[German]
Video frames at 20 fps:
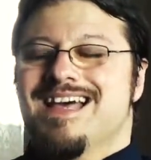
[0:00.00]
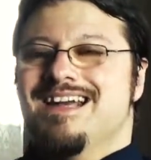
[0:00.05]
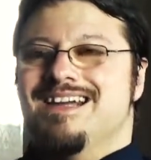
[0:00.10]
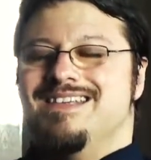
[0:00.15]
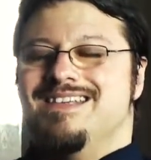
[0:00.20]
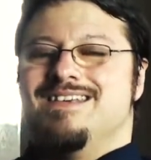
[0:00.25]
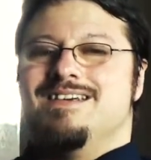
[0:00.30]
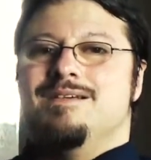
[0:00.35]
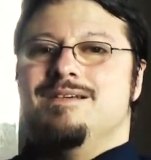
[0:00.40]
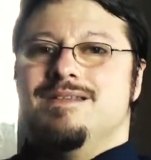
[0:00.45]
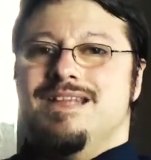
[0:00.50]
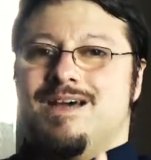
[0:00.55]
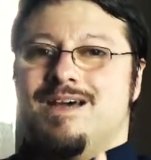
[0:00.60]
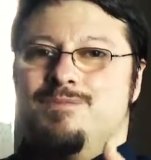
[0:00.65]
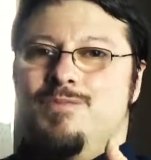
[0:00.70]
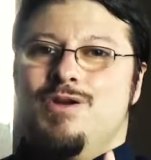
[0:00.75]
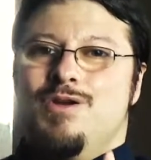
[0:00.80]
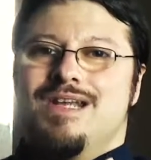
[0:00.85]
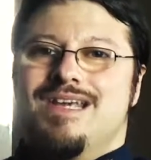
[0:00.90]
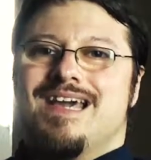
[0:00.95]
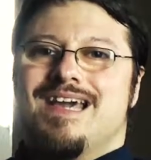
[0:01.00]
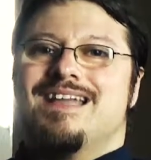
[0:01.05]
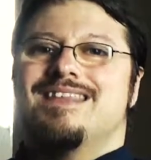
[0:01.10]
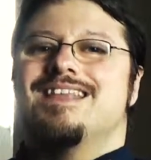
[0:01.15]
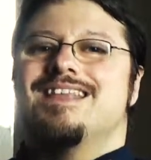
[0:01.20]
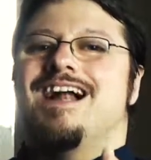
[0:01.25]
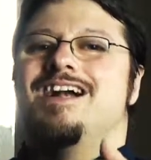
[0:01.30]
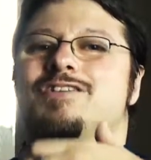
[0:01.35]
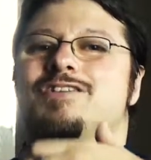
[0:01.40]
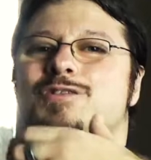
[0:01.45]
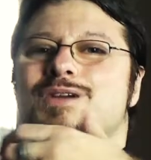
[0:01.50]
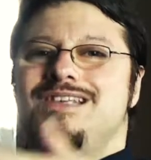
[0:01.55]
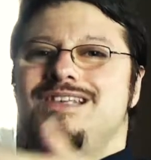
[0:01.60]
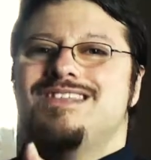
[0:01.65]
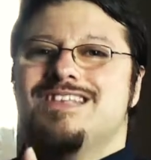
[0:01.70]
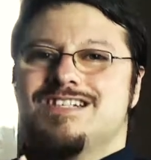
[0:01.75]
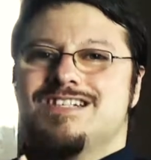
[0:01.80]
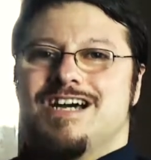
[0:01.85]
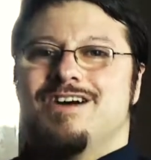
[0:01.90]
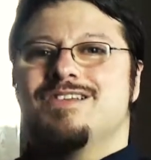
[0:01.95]
diese nach Möglichkeiten
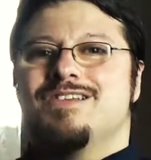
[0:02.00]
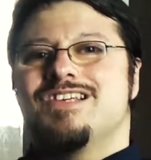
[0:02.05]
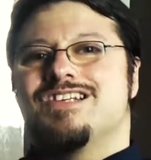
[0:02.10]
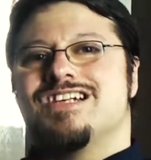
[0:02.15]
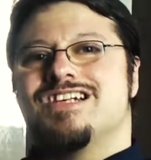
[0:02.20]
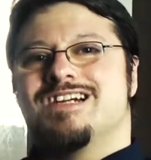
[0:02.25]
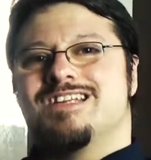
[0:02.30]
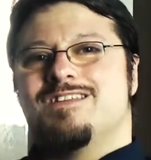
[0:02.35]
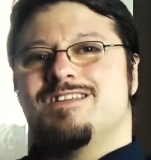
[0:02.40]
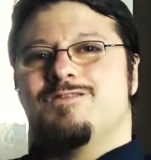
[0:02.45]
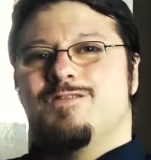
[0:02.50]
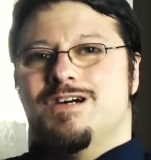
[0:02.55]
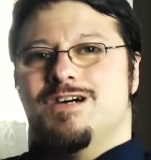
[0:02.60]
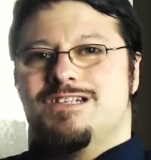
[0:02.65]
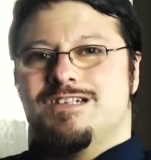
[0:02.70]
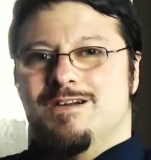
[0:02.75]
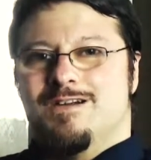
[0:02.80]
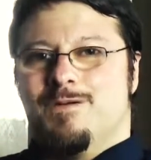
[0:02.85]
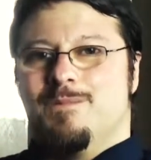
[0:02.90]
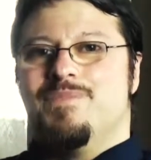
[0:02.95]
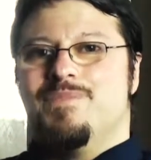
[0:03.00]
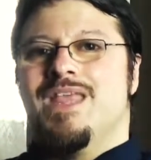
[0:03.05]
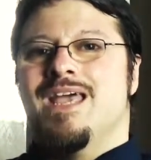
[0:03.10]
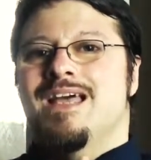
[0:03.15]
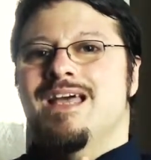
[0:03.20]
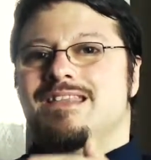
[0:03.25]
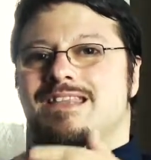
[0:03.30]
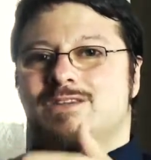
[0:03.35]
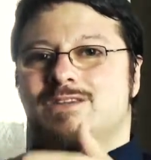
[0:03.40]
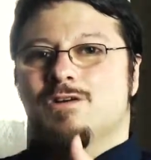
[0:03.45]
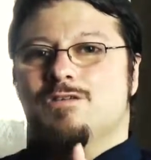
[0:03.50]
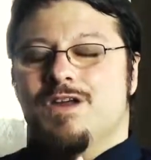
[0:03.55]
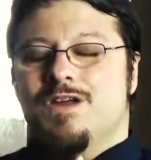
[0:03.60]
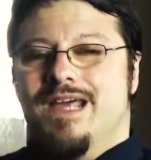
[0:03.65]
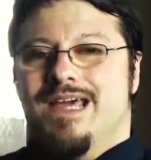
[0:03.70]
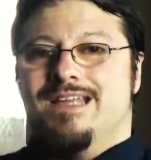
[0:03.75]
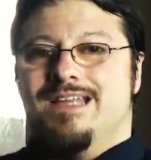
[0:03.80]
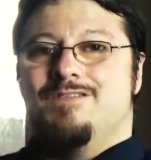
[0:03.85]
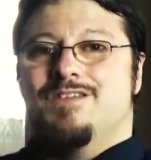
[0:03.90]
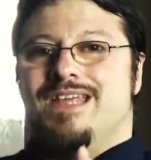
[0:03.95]
altruistisch ausgestaltete Vorstellung, die du
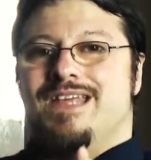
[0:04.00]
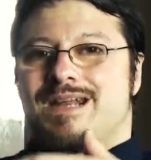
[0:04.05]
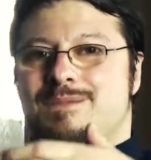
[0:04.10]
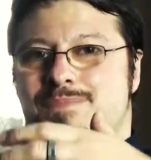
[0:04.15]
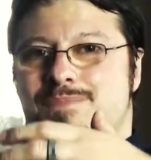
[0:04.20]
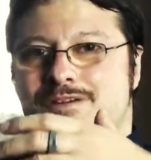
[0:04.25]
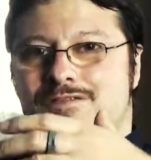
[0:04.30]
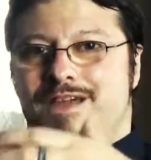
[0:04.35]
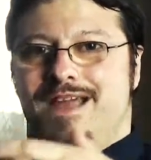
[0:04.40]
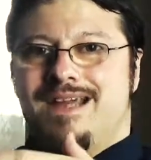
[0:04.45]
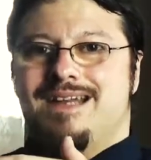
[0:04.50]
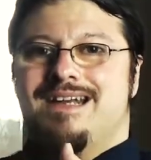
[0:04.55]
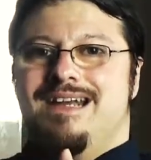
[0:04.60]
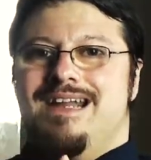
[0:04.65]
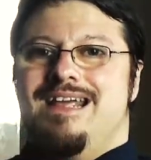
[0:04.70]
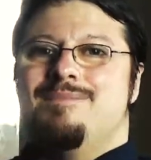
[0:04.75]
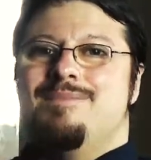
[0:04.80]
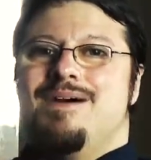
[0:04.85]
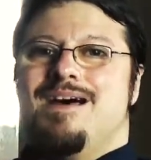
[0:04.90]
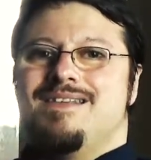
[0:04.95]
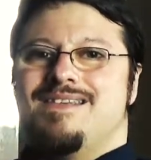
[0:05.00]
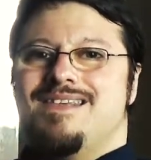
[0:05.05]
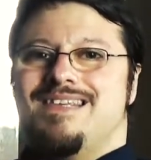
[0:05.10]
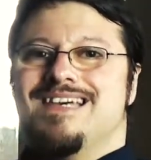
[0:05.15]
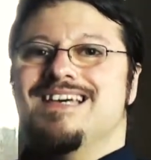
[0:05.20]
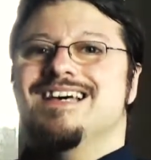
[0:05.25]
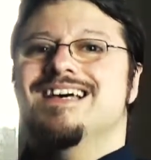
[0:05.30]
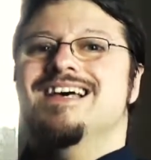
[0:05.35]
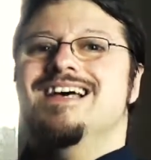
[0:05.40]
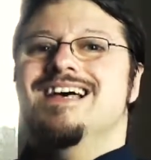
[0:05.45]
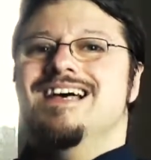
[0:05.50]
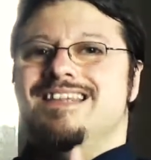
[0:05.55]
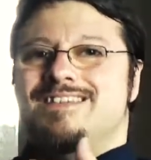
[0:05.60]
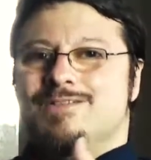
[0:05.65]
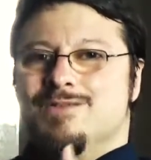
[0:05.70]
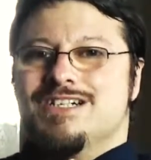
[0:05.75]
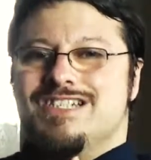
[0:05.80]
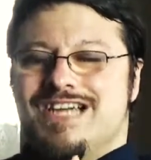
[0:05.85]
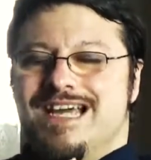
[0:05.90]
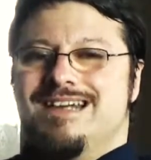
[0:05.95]
vielleicht von deinem perfekten Leben hast, ja,
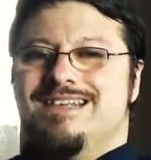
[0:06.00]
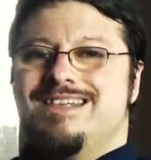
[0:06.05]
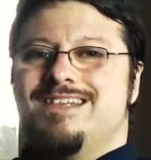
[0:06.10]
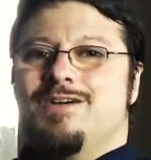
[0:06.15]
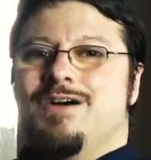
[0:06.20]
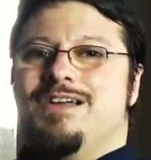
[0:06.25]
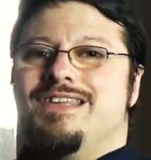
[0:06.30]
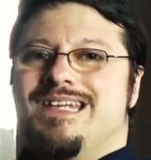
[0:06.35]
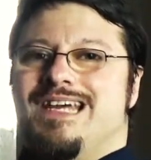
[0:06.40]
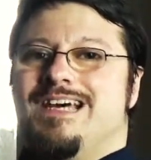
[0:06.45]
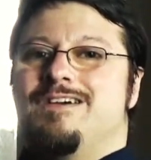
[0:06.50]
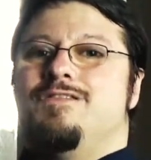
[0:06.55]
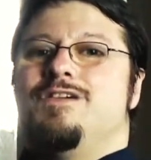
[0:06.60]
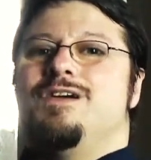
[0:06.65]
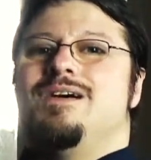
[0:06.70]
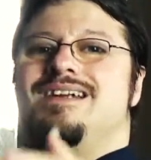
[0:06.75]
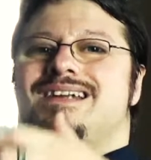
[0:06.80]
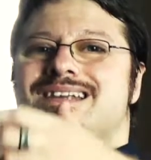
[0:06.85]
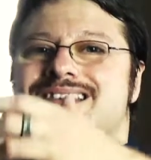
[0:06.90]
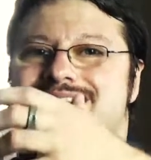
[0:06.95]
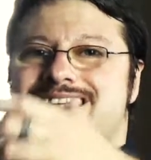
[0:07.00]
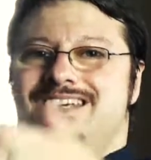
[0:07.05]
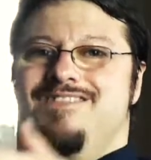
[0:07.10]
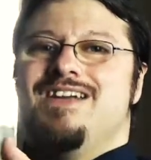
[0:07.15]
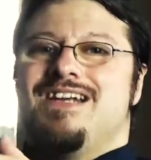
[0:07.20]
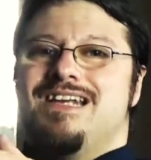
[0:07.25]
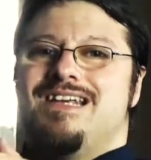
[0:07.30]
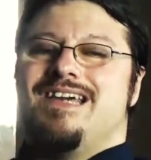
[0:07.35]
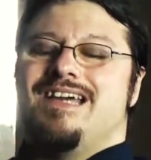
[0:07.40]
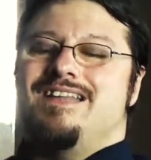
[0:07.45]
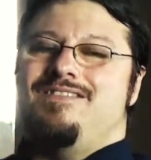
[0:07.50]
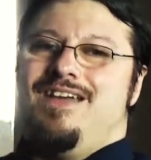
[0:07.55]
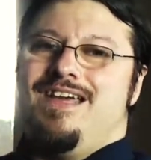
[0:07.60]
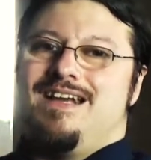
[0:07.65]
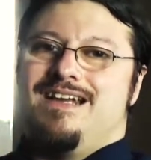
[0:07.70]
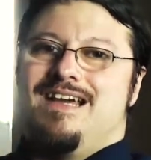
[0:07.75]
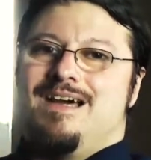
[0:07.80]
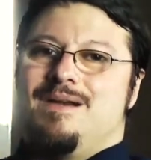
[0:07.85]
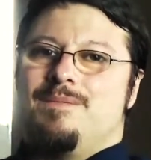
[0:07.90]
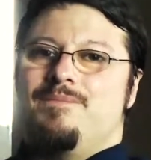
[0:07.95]
du entscheidest dich heute dafür, dass die Wirklichkeit
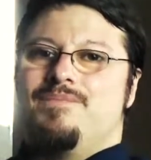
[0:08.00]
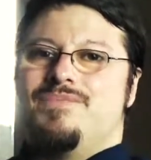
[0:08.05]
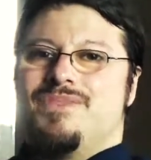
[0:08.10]
werden kann.